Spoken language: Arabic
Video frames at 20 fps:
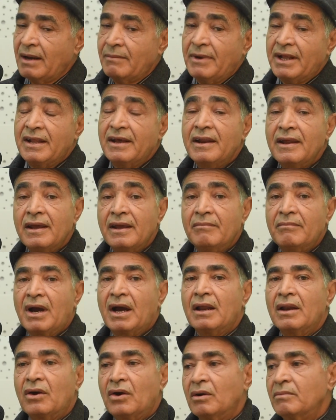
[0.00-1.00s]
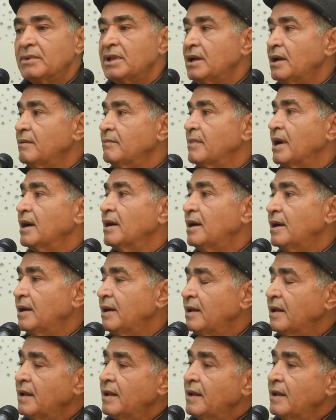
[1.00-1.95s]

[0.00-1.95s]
المدني مع العمدة مع